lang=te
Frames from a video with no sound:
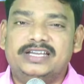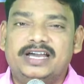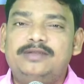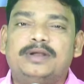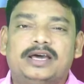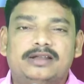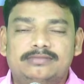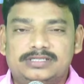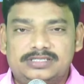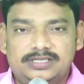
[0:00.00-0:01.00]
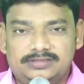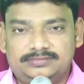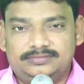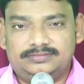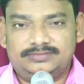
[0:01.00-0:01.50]
అని ప్రారంభిస్తారు
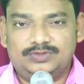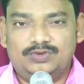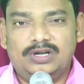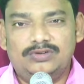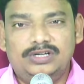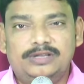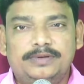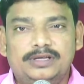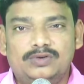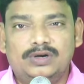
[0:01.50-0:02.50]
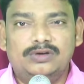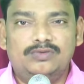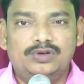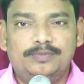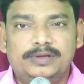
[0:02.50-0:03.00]
వాళ్ళ ఇంటి పేరు వాళ్ళ
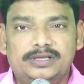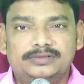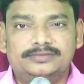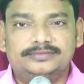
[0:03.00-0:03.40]
ఊరి పేరు